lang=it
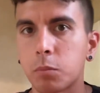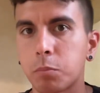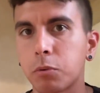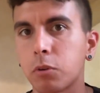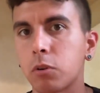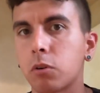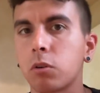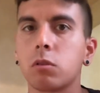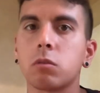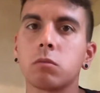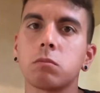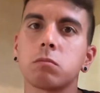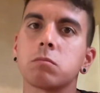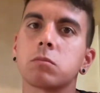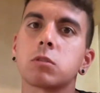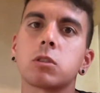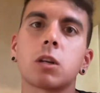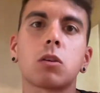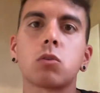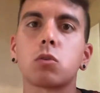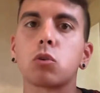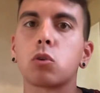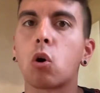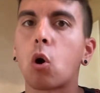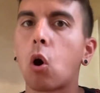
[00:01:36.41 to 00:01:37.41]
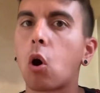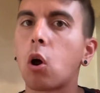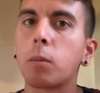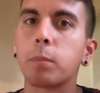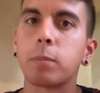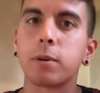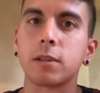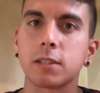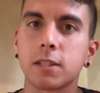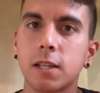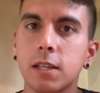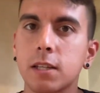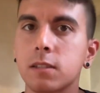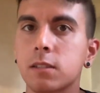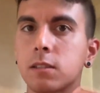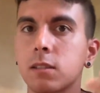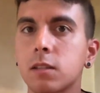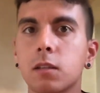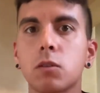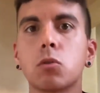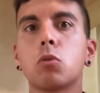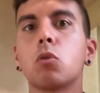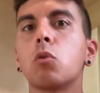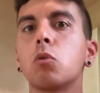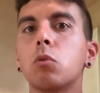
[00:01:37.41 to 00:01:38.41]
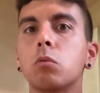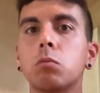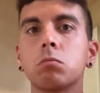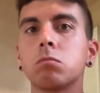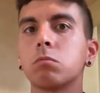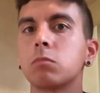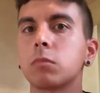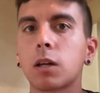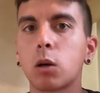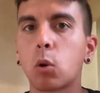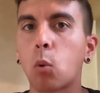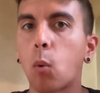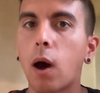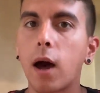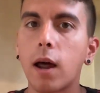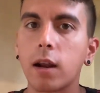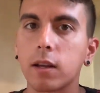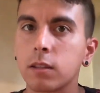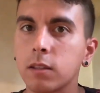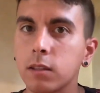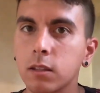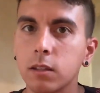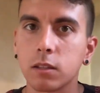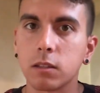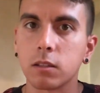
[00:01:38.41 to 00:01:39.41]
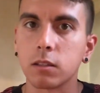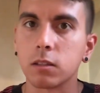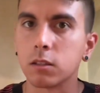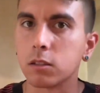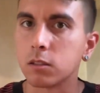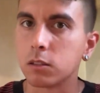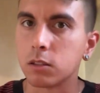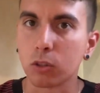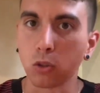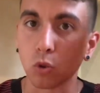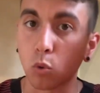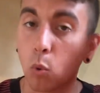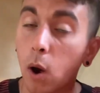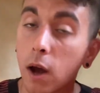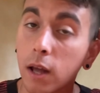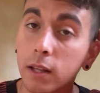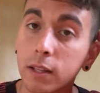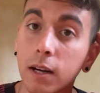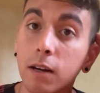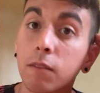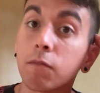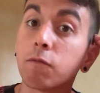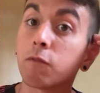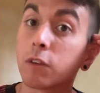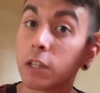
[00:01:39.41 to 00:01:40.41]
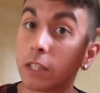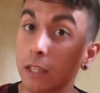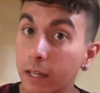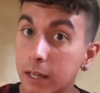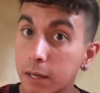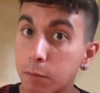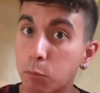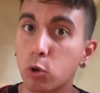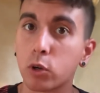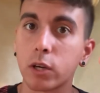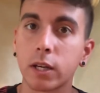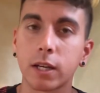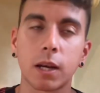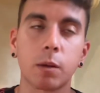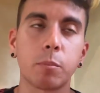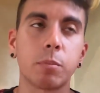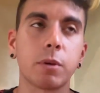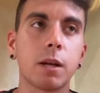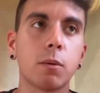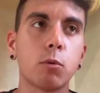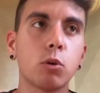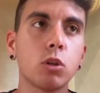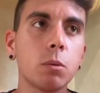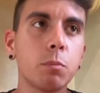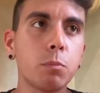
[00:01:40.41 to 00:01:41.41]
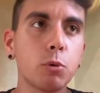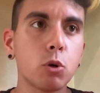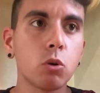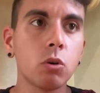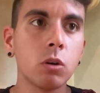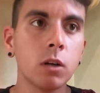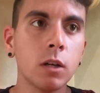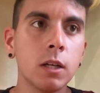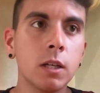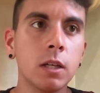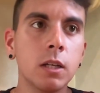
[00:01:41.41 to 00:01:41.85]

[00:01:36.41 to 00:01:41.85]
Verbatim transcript: però saranno gol, presenze o traguardi di, di squadra, vedremo, ne capiremo di più.